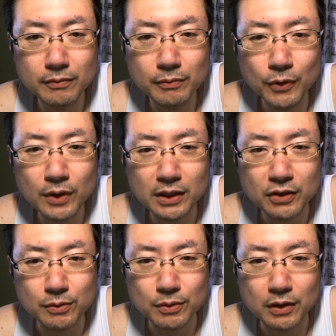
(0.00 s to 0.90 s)
目下っ
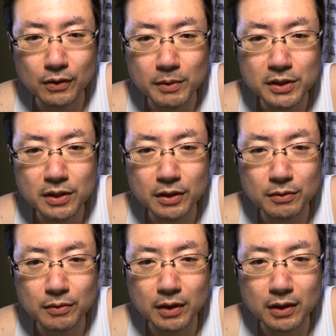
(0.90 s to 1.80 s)
ていうのかなこれ目下って
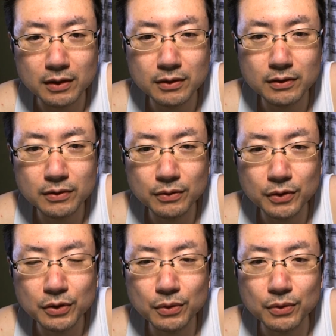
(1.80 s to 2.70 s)
いうのかなの
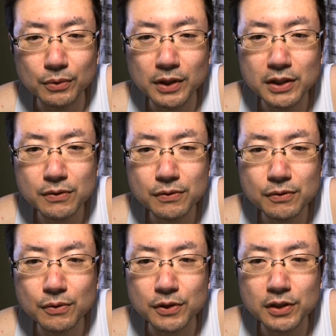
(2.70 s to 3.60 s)
人と同じ
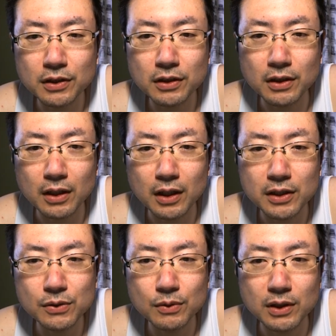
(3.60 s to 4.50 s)
服を仕立てて
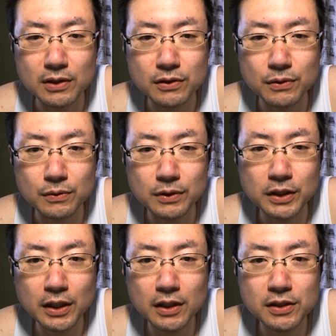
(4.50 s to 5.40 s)
恥をかすという
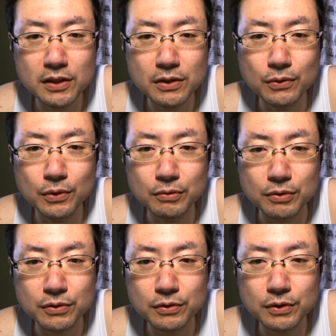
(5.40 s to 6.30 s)
いやらしい行為
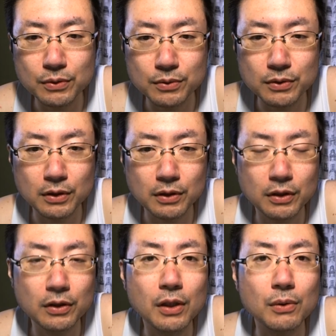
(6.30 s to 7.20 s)
をするってことで
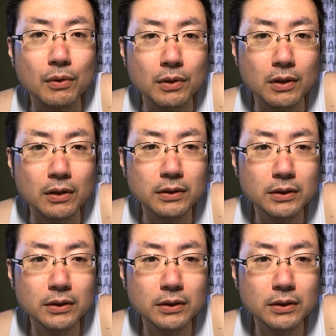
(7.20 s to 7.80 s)
言ってんのかな